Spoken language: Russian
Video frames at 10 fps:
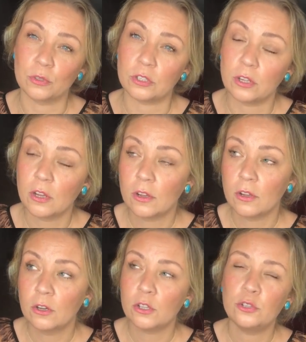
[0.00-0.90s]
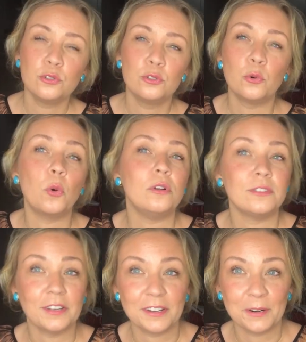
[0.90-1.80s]
он говорит,
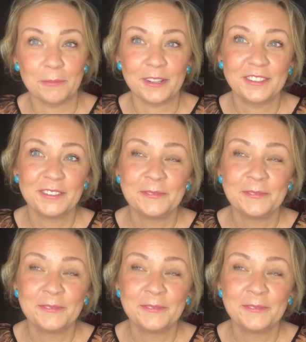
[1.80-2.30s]
индольный аромат.